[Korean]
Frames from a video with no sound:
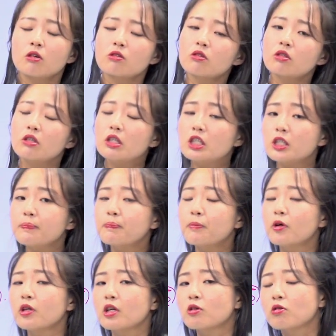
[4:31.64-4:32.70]
그래서
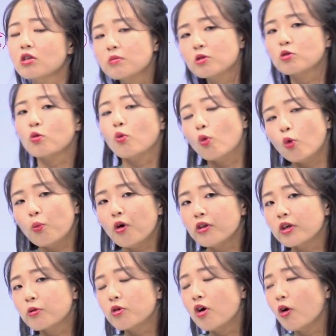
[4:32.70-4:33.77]
20번의 정답은
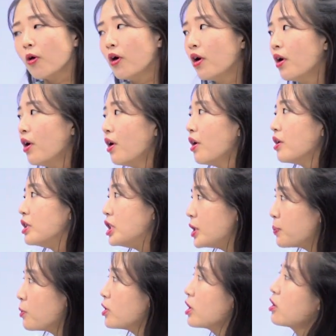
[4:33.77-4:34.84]
5번이고요.
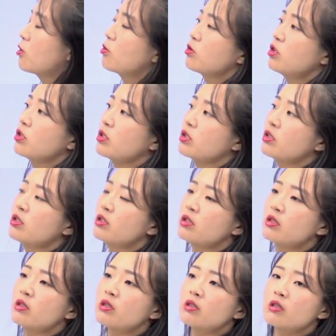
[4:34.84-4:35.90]
20번의 경우는
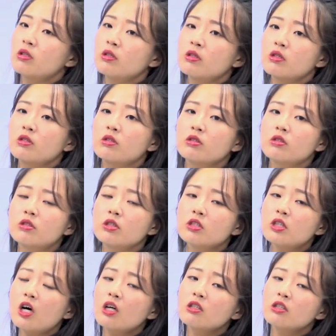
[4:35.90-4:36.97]
그
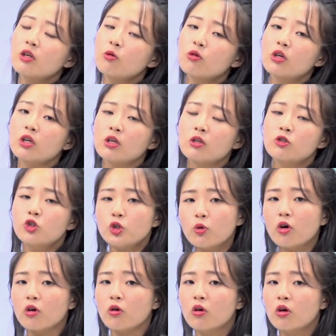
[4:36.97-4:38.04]
등장하는 내용이
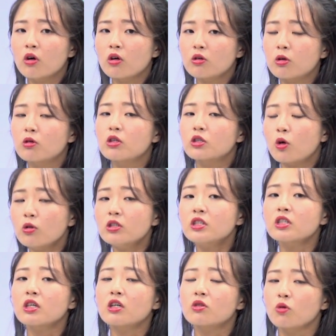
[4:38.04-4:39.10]
쉬워요. 그런데
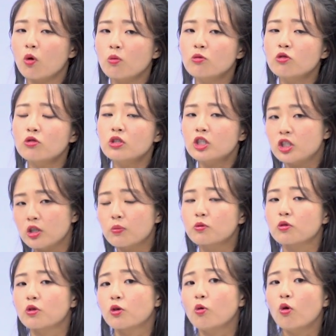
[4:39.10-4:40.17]
선지가 너무
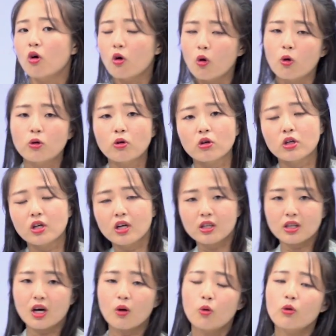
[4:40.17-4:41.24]
지역적이고 어렵게
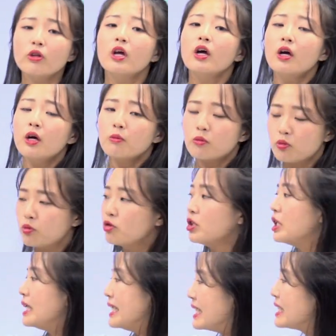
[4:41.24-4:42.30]
나온
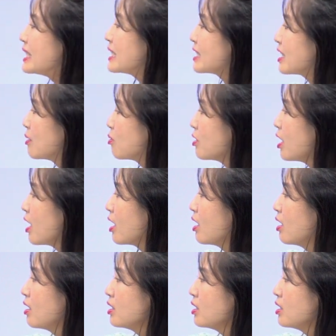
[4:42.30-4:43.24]
부분이 있기 때문에